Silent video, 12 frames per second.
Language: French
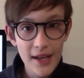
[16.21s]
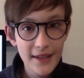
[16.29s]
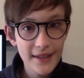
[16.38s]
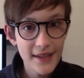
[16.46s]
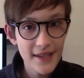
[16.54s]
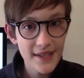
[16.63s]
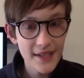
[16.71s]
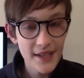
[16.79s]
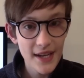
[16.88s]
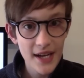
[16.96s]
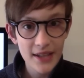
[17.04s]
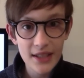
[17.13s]
qui
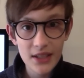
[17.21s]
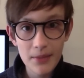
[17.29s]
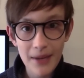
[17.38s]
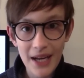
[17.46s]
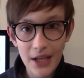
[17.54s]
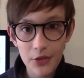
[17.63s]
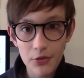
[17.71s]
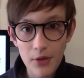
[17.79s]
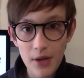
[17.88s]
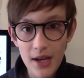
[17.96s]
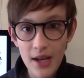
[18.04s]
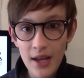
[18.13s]
désigne un animal
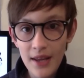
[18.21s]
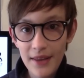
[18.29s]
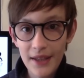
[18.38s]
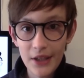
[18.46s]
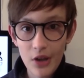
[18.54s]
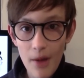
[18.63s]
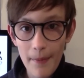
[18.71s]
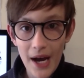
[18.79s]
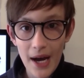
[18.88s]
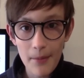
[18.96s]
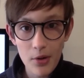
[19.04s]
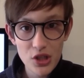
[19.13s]
actuel n'ayant
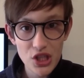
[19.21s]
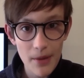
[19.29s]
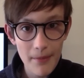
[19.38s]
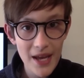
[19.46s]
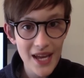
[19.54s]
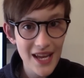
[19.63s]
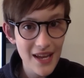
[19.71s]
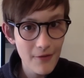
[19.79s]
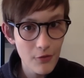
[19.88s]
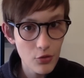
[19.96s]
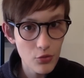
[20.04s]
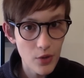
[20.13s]
apparemment jamais
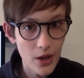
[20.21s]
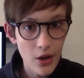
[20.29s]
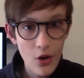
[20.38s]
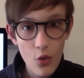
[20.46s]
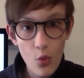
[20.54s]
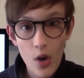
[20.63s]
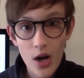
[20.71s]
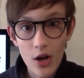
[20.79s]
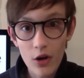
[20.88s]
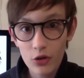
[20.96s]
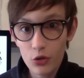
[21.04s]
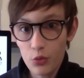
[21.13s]
évolué, ou
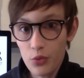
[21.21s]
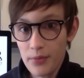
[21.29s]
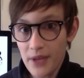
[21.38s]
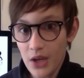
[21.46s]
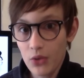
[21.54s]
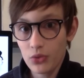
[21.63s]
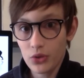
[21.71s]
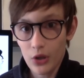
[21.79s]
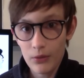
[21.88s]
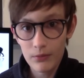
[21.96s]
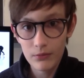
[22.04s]
alors depuis bien longtemps.